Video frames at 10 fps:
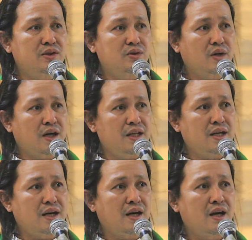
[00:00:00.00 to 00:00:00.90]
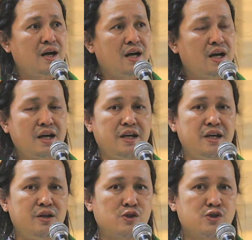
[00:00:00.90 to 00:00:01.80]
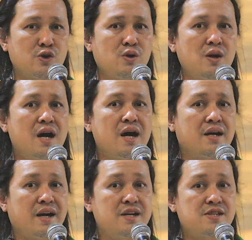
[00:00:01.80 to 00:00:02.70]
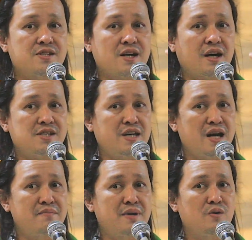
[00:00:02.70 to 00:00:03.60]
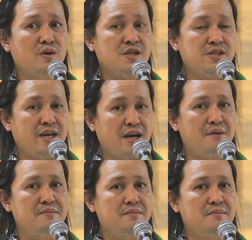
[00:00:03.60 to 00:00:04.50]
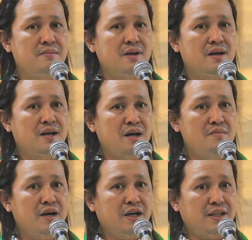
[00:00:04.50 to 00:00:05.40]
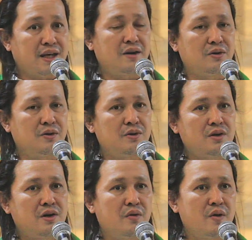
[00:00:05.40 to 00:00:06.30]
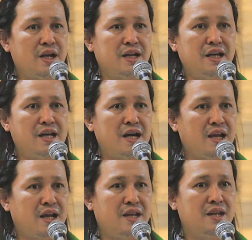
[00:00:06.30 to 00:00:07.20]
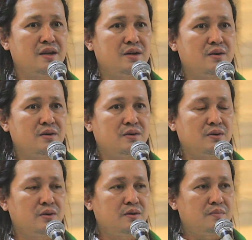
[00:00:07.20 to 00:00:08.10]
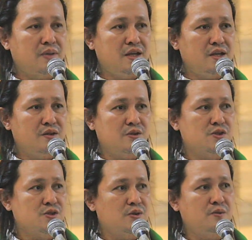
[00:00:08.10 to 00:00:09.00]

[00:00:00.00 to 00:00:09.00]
kaniya nga naghinulsol kaysa sa kasiyaman o kasiyam ka mga tao nga wala nang inhanglan o paghinulsol.